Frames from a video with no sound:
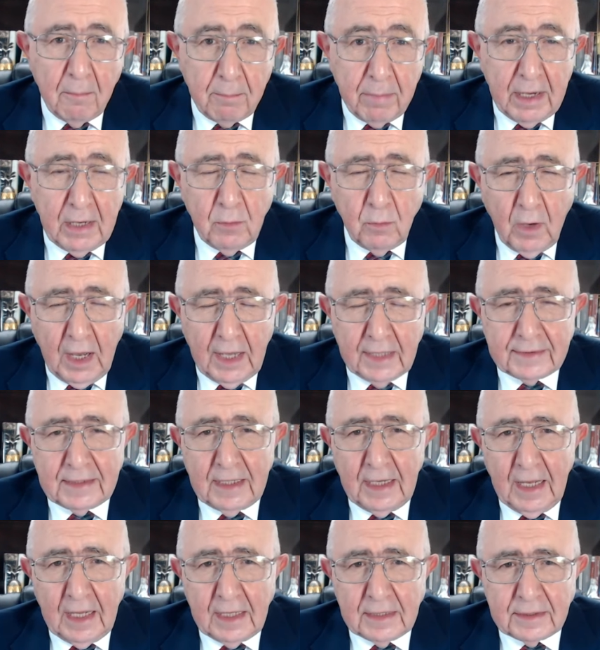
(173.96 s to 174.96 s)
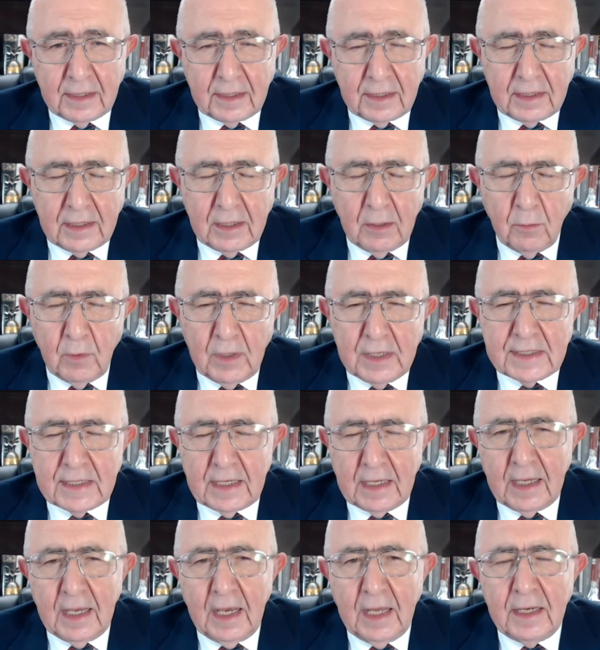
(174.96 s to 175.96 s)
بل وحتى الحضاريه، واذا
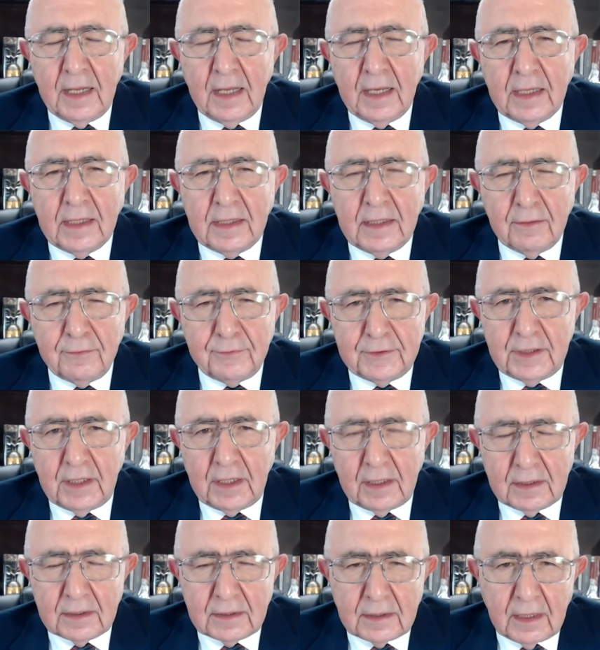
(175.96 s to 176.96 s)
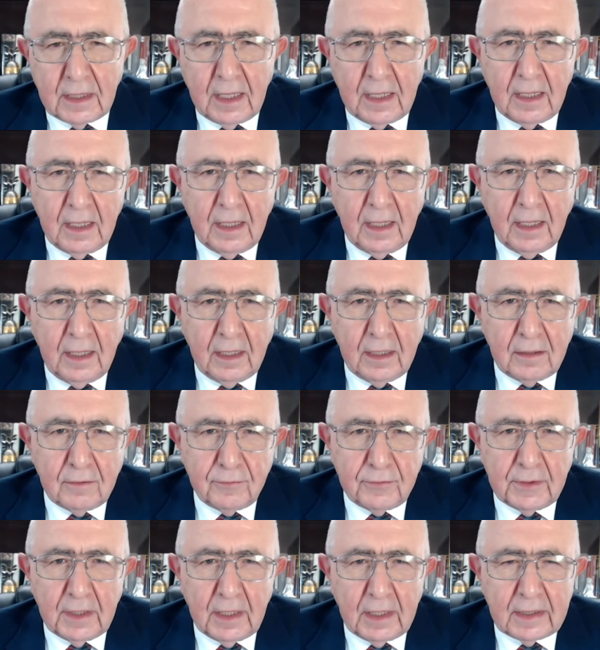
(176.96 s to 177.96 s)
كان يفترض
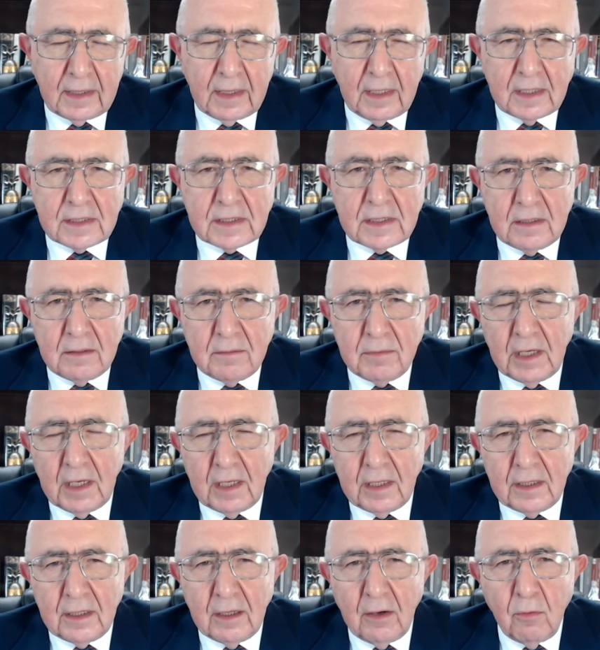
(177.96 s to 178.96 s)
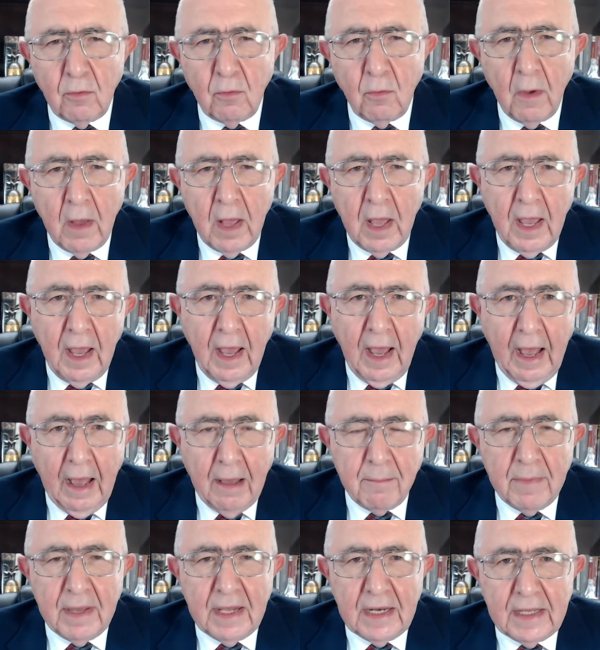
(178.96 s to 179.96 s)
الحلف الاطلسي بانه
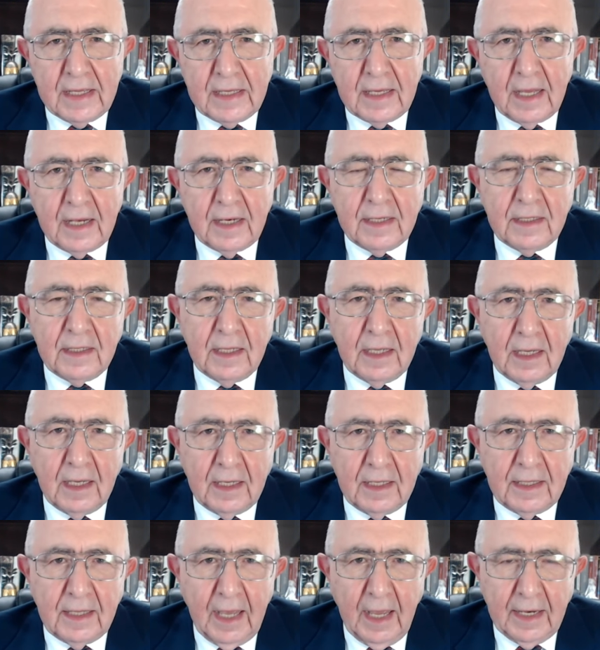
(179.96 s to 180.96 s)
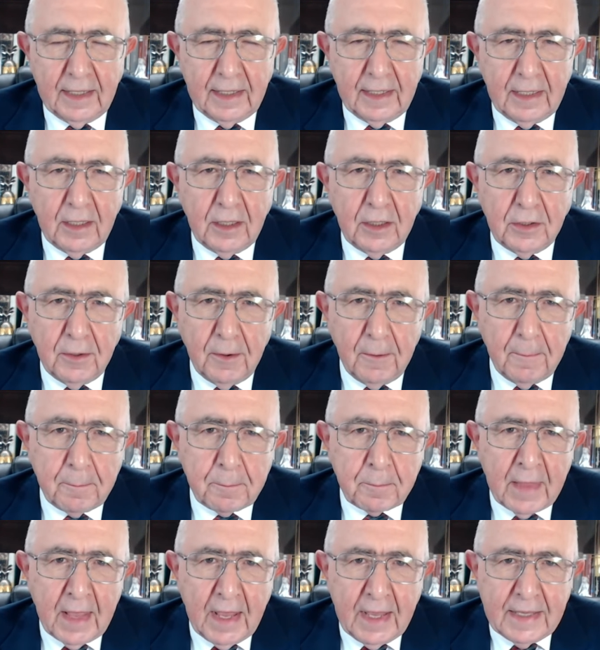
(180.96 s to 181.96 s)
عمليا يعني
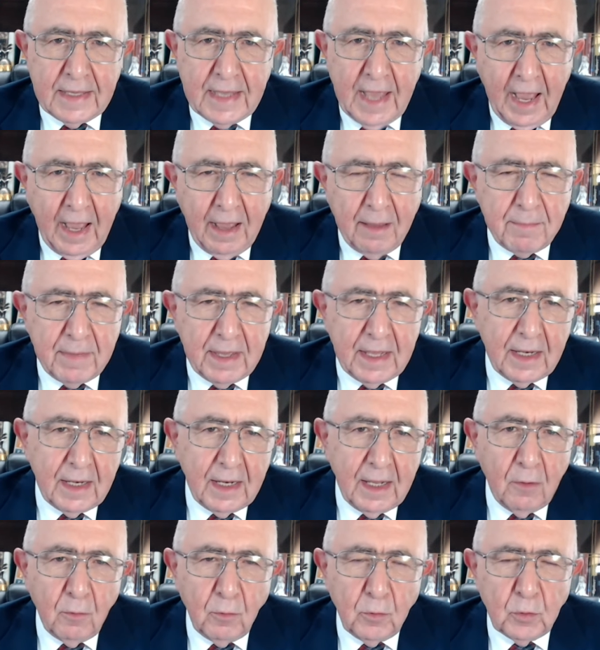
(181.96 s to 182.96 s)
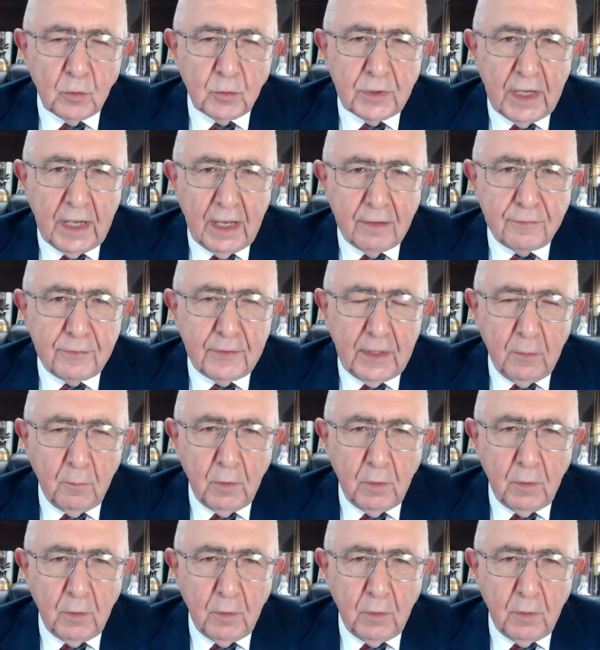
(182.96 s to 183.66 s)
يحمل او يدافع